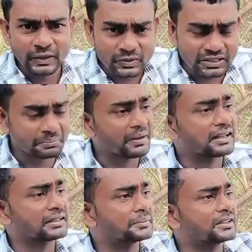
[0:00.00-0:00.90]
उसके
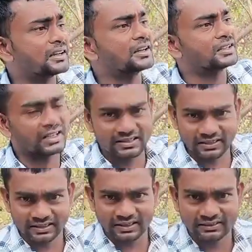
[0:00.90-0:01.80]
बाद हमने अलग राज
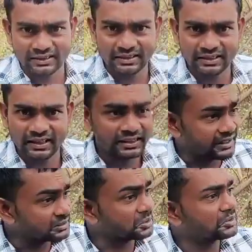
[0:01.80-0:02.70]
लिया
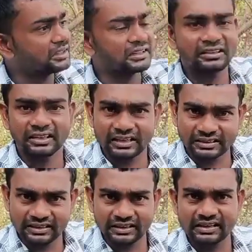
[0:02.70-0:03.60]
ये तो हो गया अलग
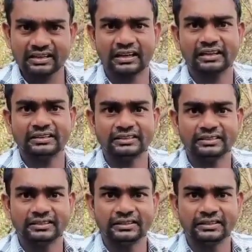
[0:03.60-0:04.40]
राज लेने का कहानी